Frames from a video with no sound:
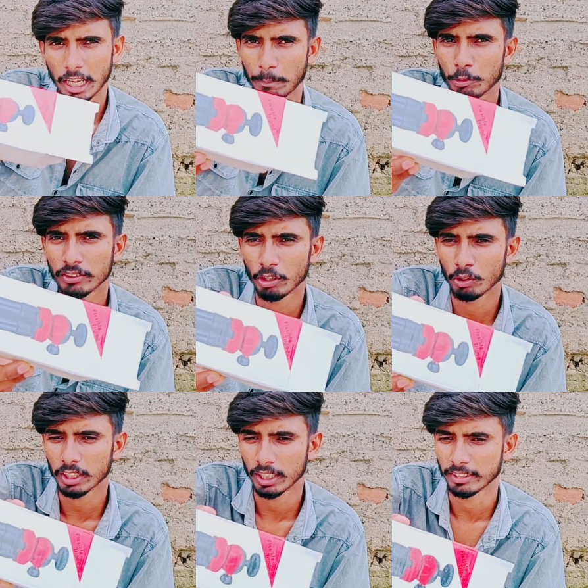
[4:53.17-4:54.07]
आप लोग इसे
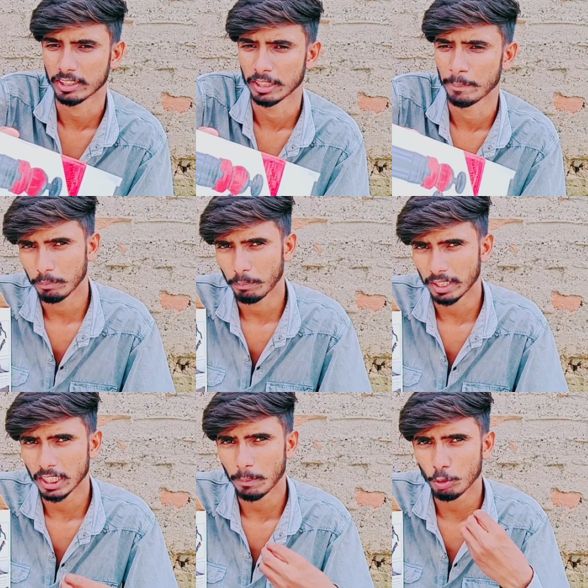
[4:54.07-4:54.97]
ऑर्डर कर सकते हैं
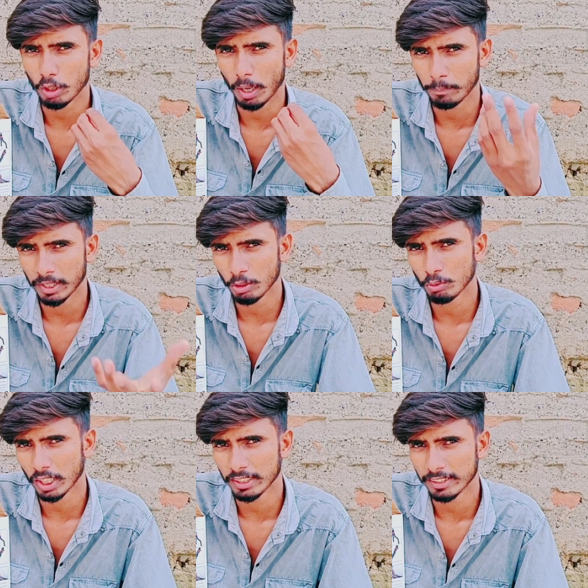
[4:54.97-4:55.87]
बाकी आप लोग अपने
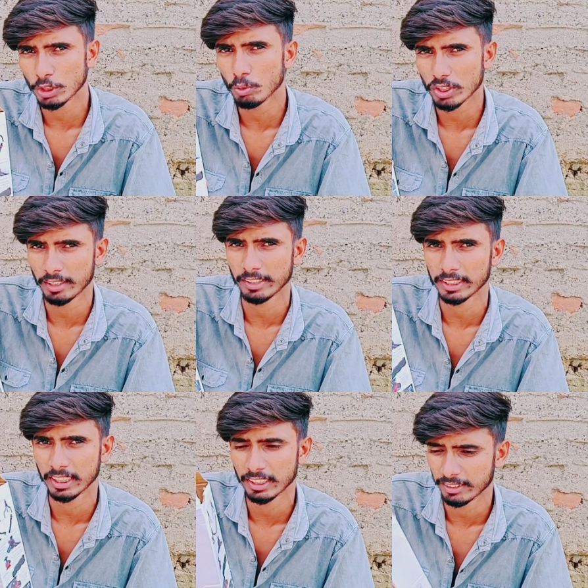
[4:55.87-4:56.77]
अनुसार इसे यूज कर
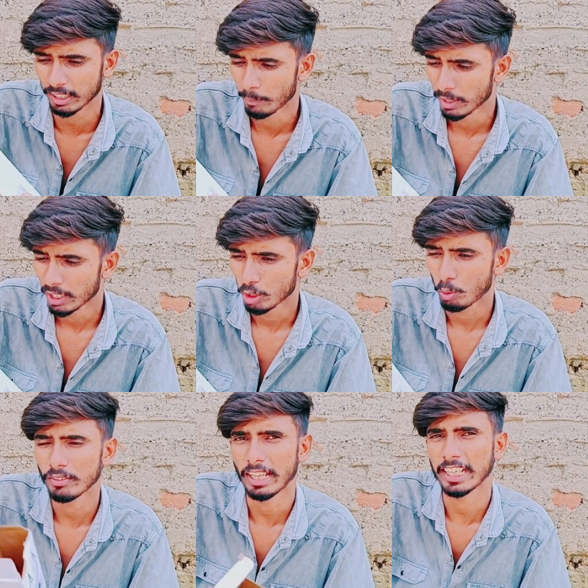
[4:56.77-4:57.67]
सकते हैं जैसे
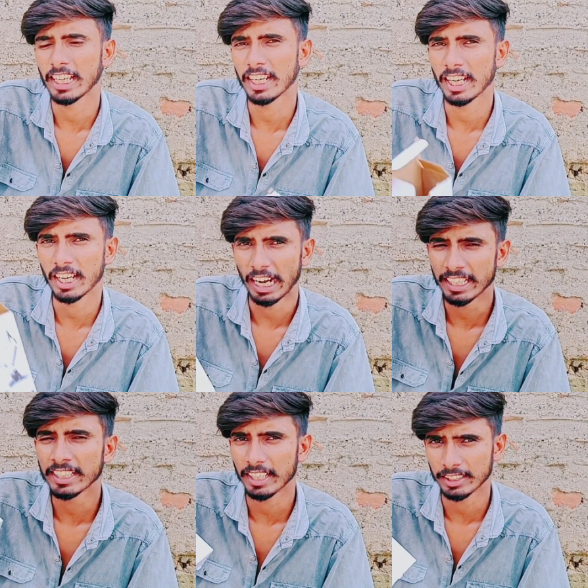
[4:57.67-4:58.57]
कोई साइकिल वगैरह
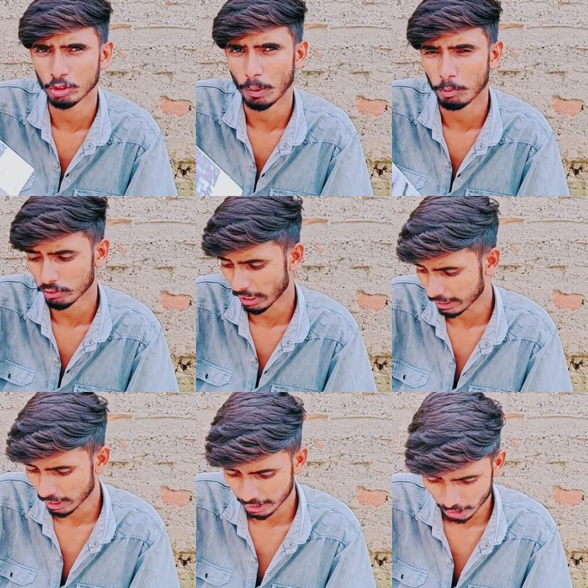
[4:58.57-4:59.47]
राइडिंग करते तो आप लोग
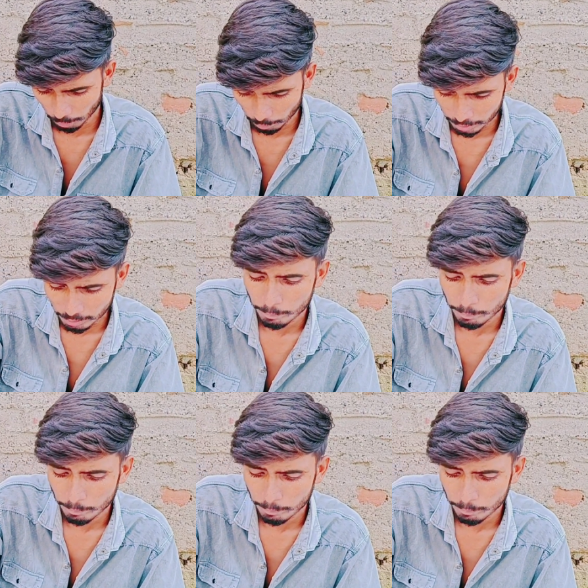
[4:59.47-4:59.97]
साइकिल वगैरह में भी